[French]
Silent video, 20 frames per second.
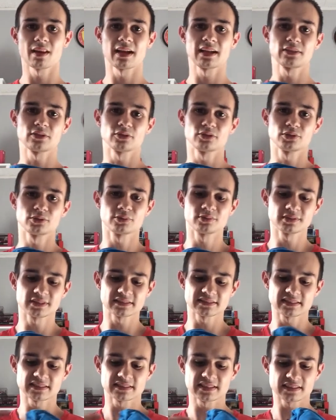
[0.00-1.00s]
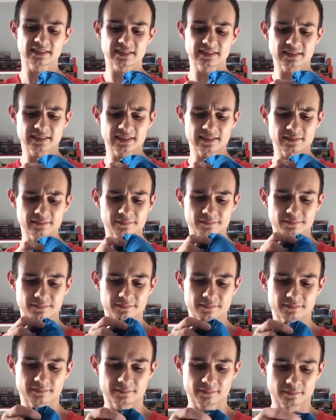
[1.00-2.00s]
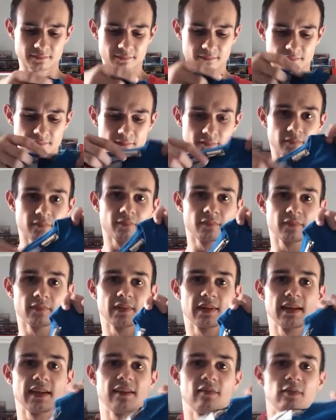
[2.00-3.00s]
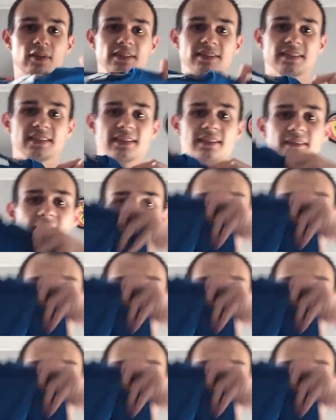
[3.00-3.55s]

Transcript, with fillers: Attention, ta ta ta ta Et voici.